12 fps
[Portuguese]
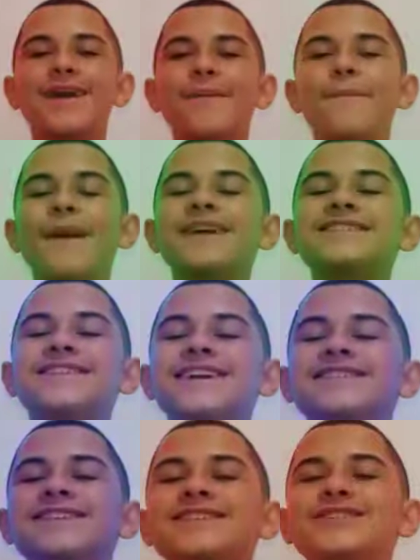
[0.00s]
Mas
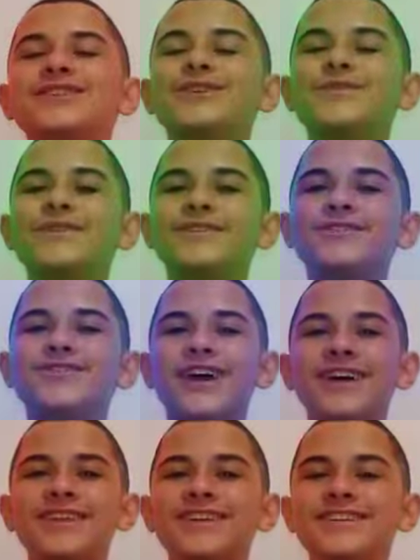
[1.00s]
antes de assistir o vídeo,
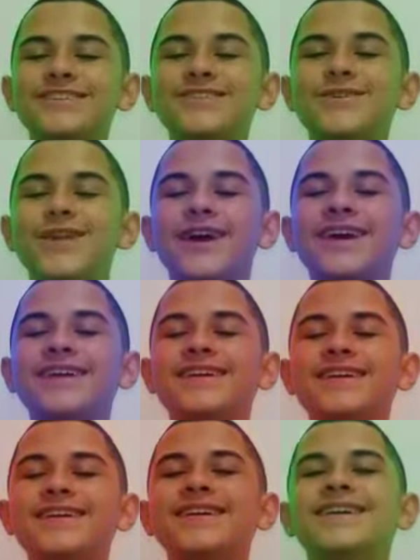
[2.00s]
já deixe seu
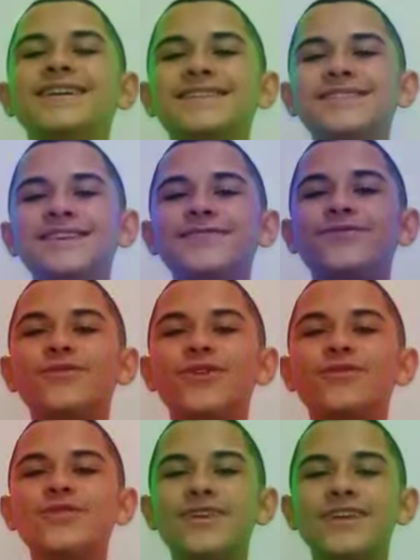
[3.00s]
like. Se for
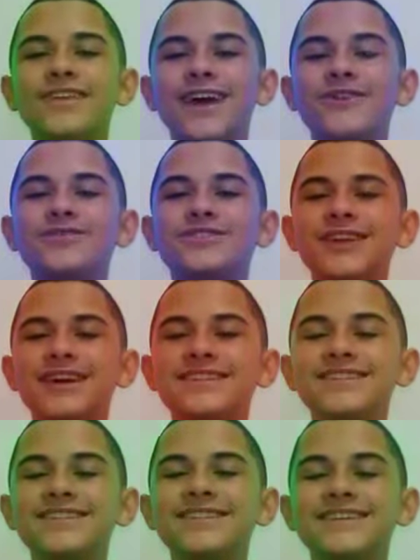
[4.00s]
novo no canal, já
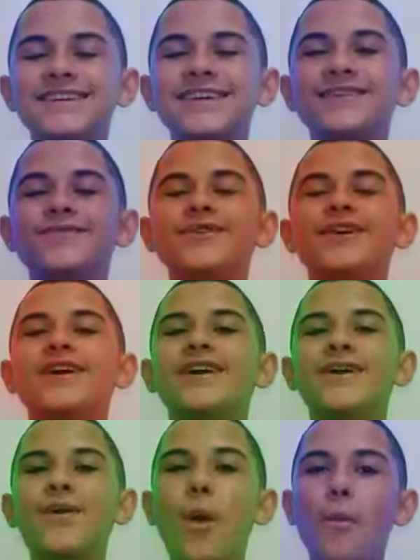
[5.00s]
se inscreva.
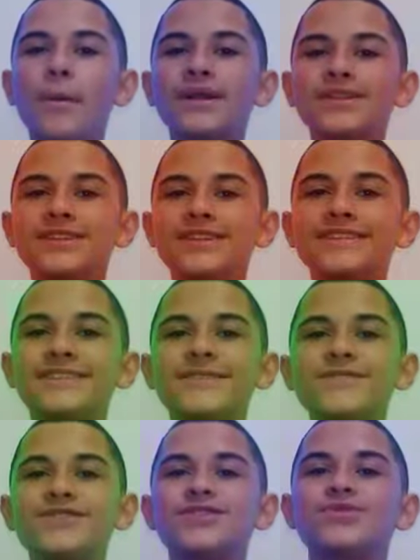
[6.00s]
Compartilhe esse
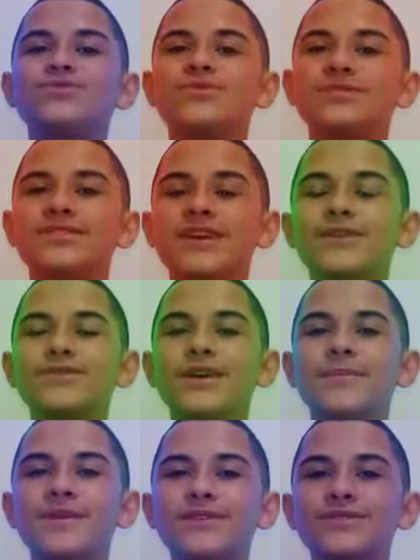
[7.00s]
vídeo com seus
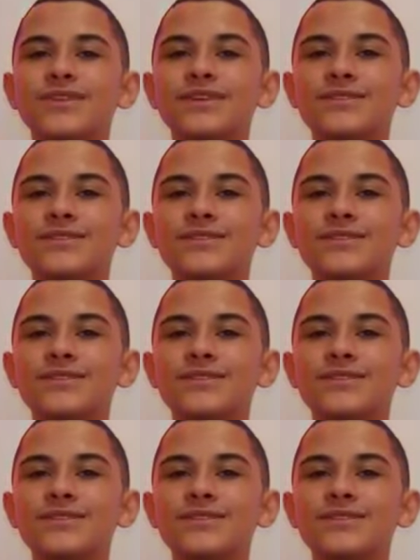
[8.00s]
amigos da